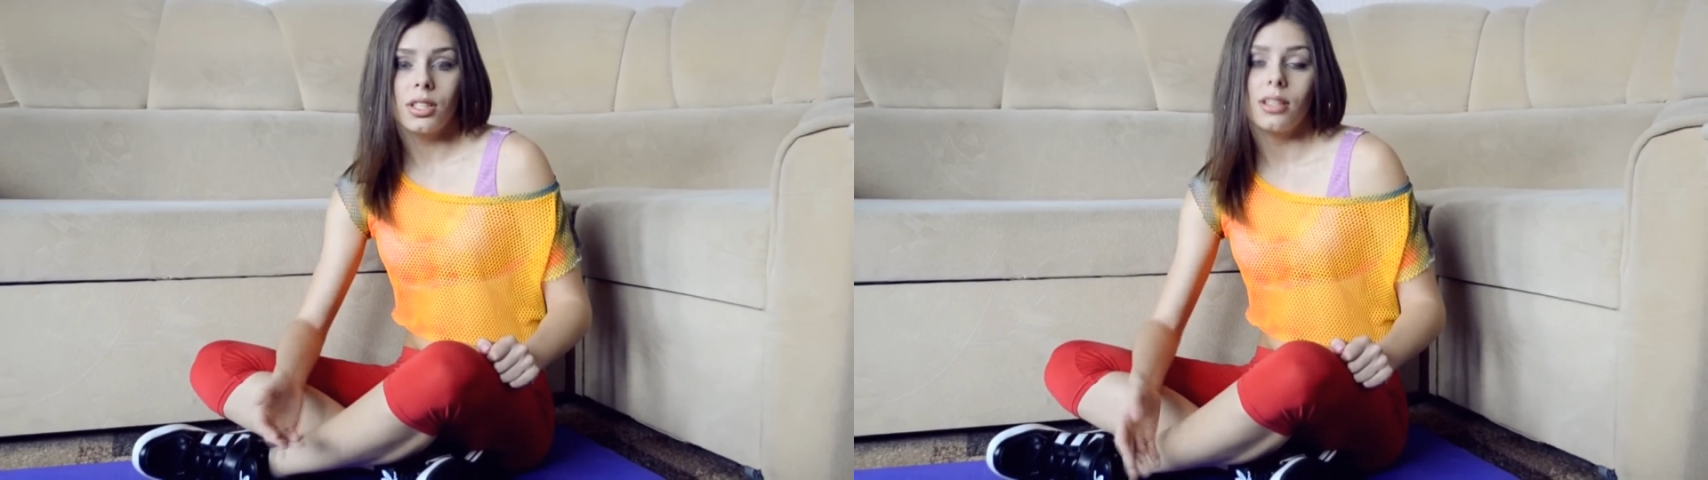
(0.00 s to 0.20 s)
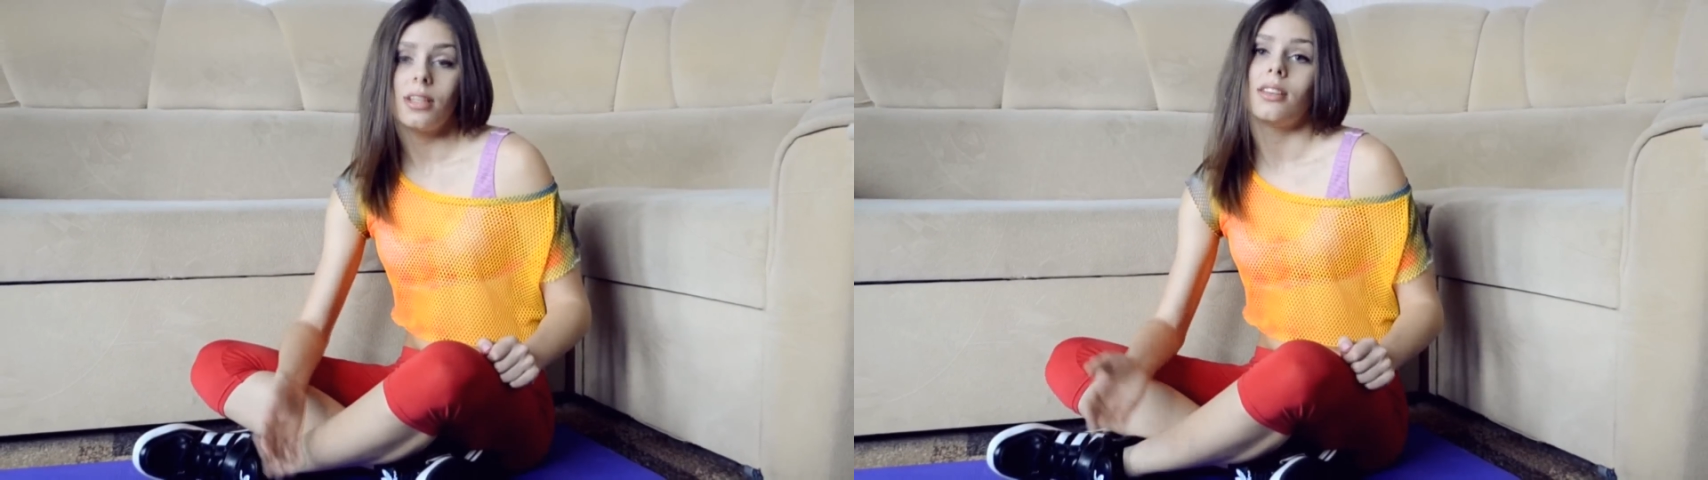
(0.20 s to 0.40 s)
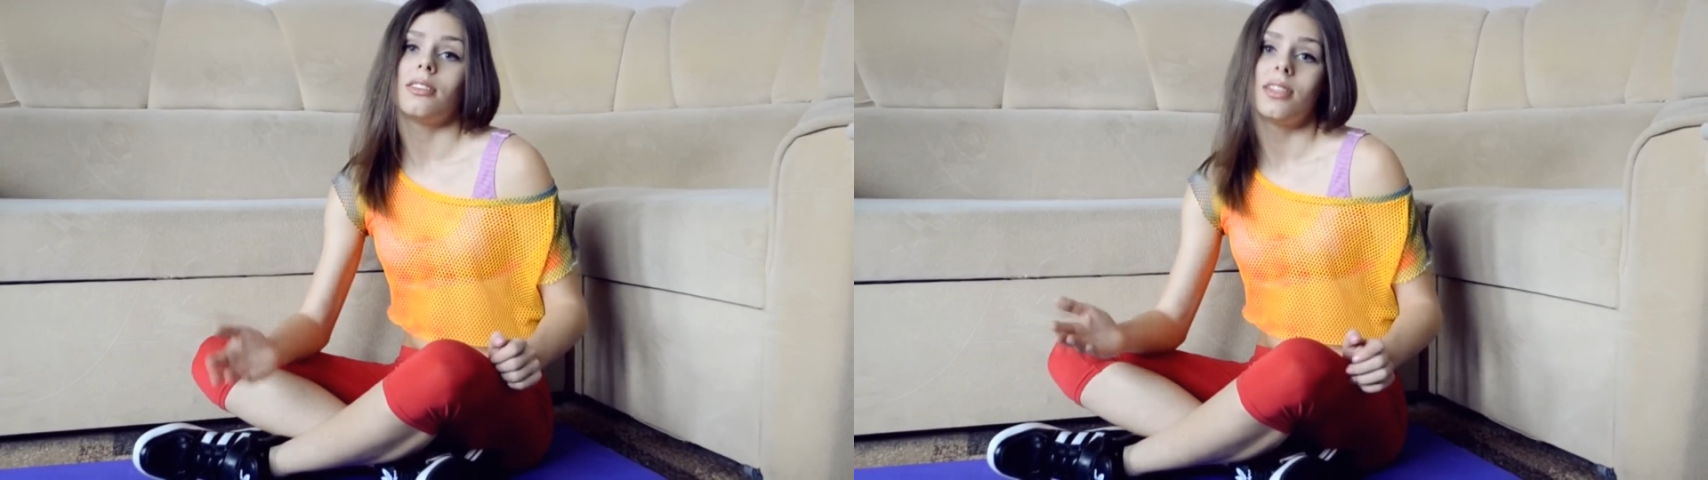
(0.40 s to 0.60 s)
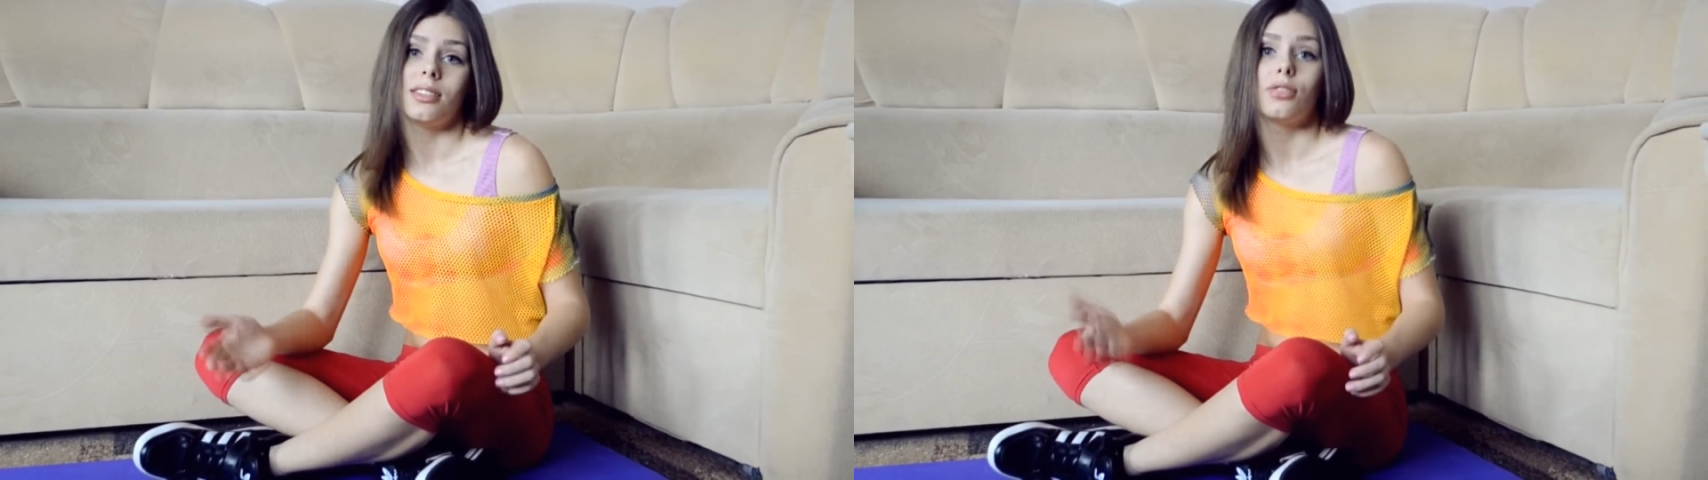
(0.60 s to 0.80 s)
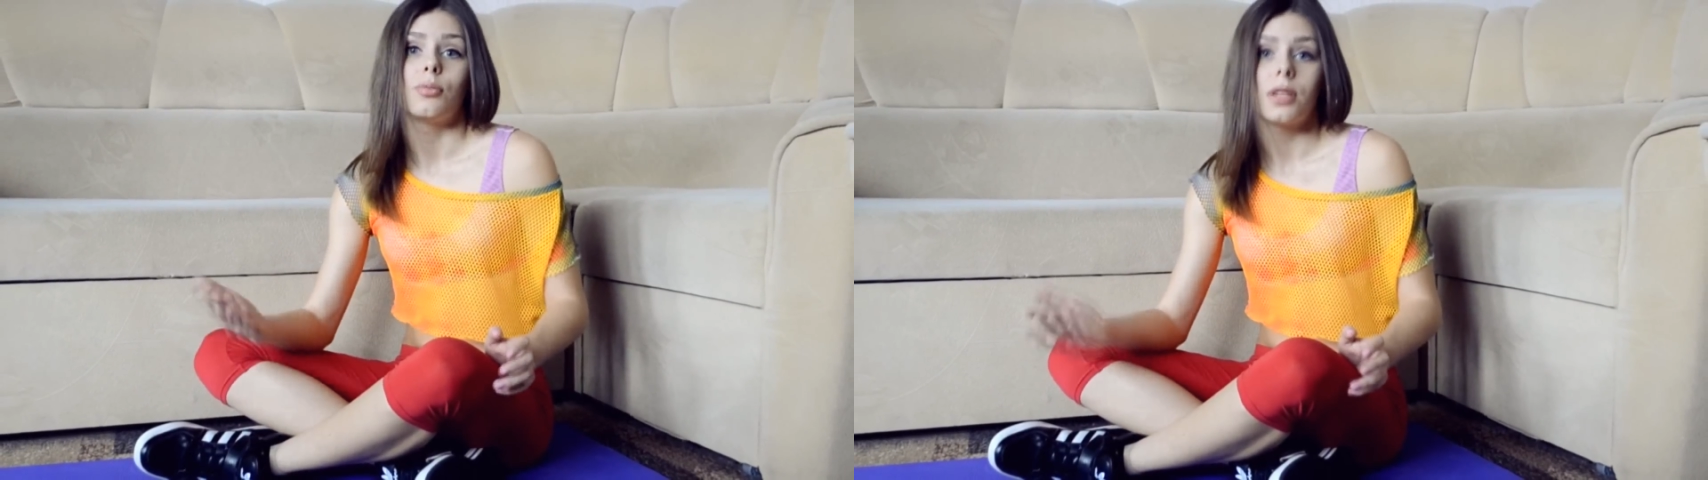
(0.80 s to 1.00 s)
и делать
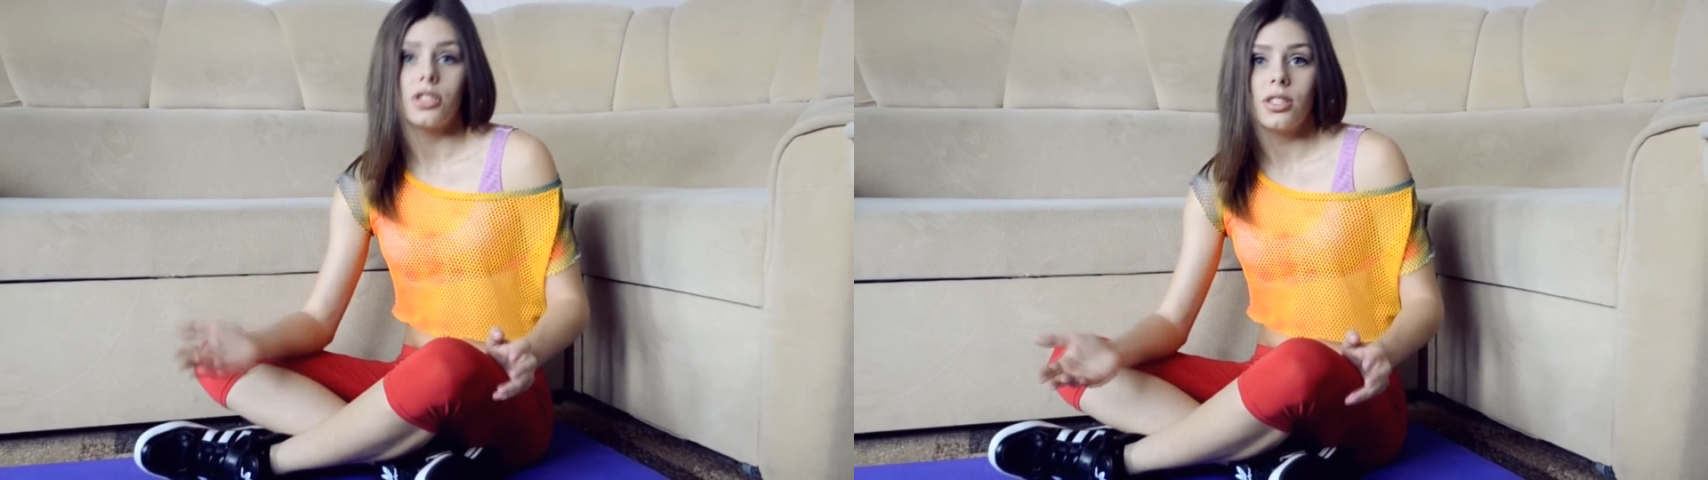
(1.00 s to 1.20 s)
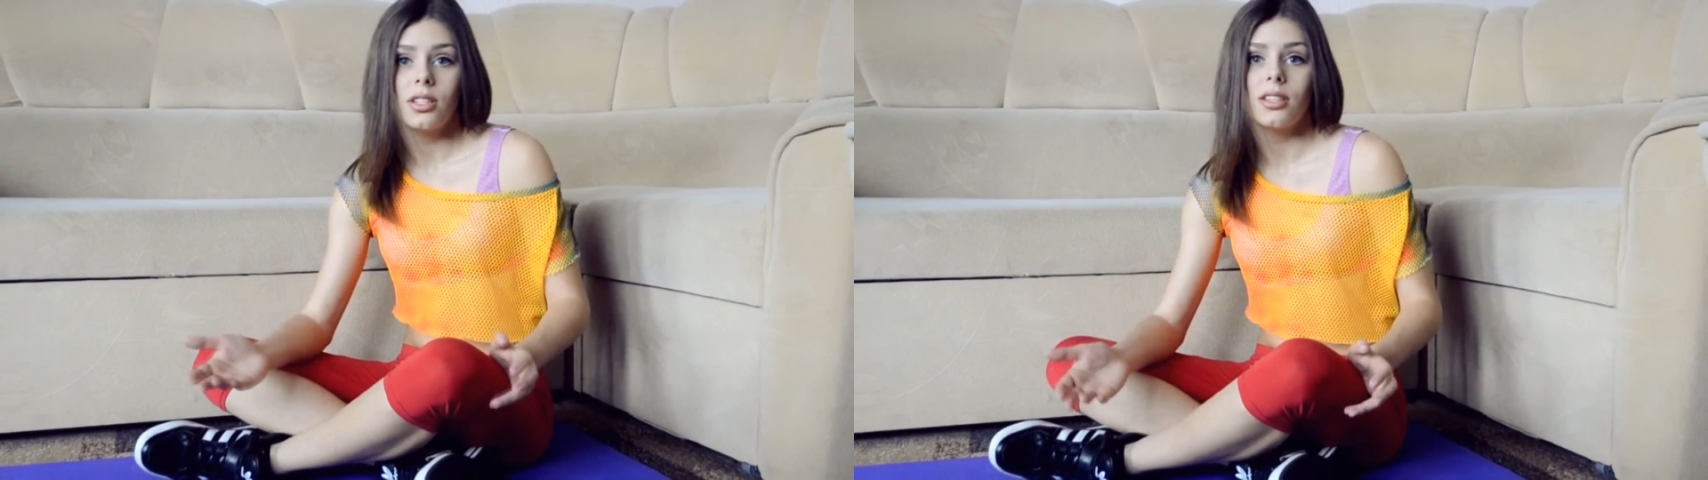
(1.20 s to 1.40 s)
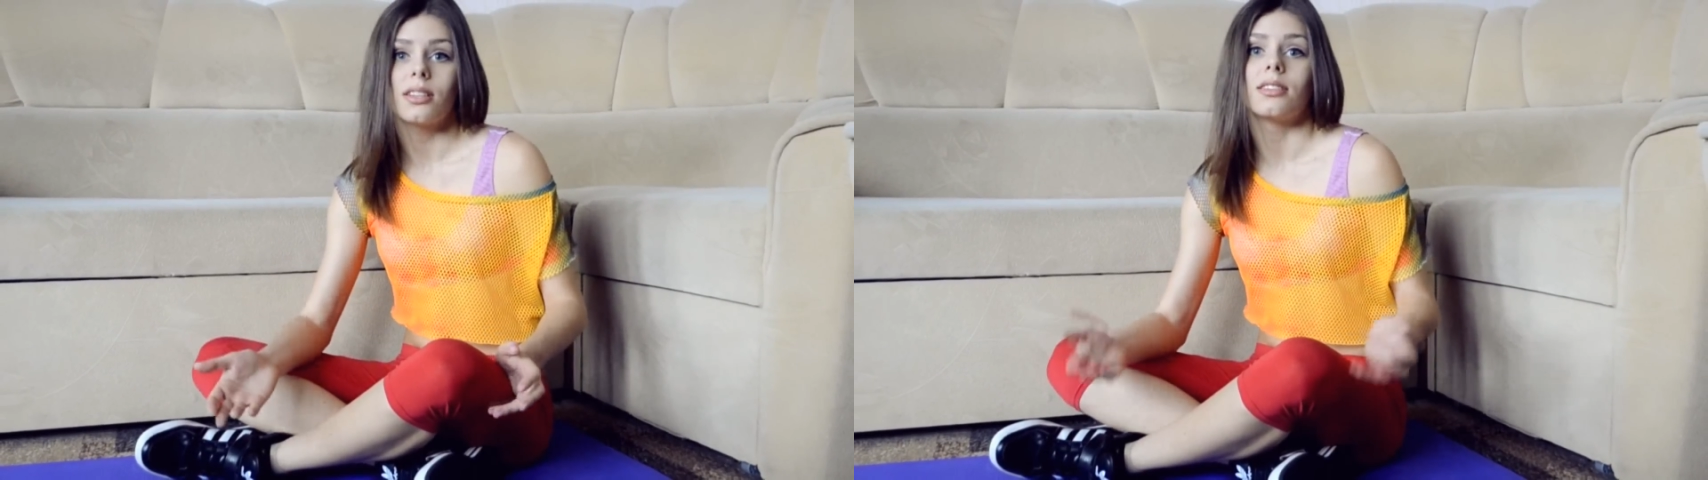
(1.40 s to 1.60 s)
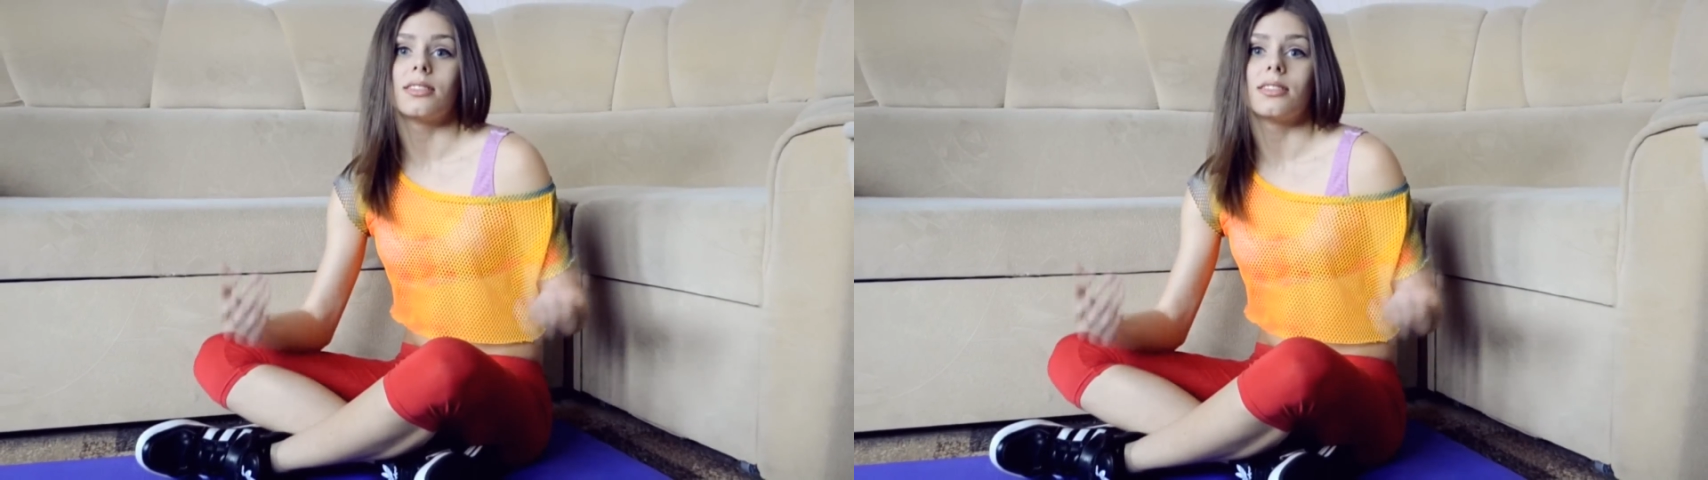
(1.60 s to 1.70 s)
эти упражнения